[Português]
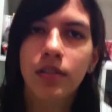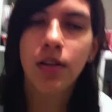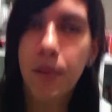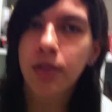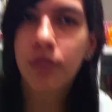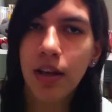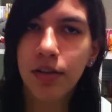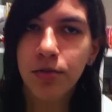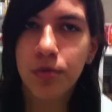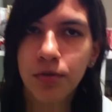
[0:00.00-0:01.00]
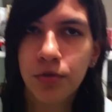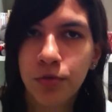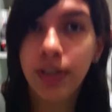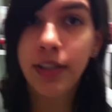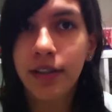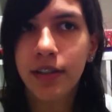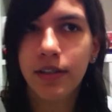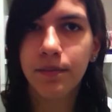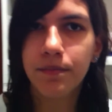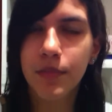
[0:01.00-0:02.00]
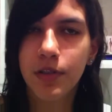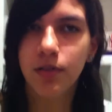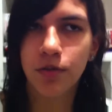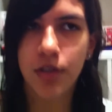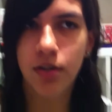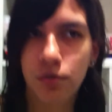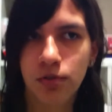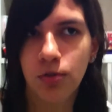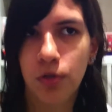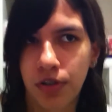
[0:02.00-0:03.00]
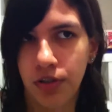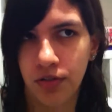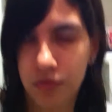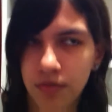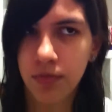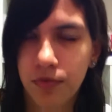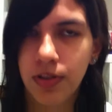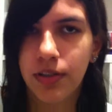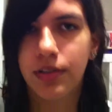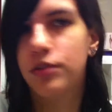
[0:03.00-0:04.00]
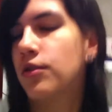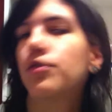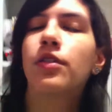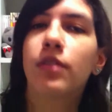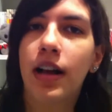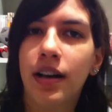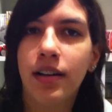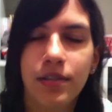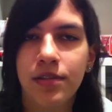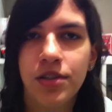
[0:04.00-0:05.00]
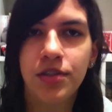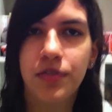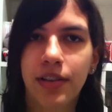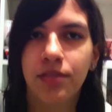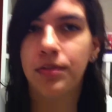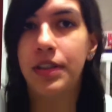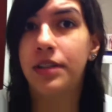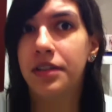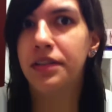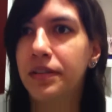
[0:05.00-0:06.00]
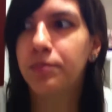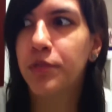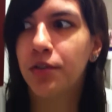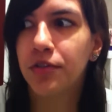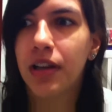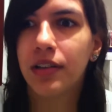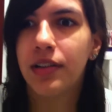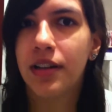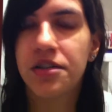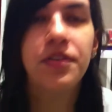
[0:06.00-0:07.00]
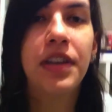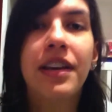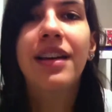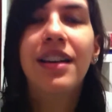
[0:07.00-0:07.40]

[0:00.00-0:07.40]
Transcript: Só perguntar no Twitter onde é que eu estou, assim, enfim, se o teu celular tiver Twitter e puder usar a internet, enfim.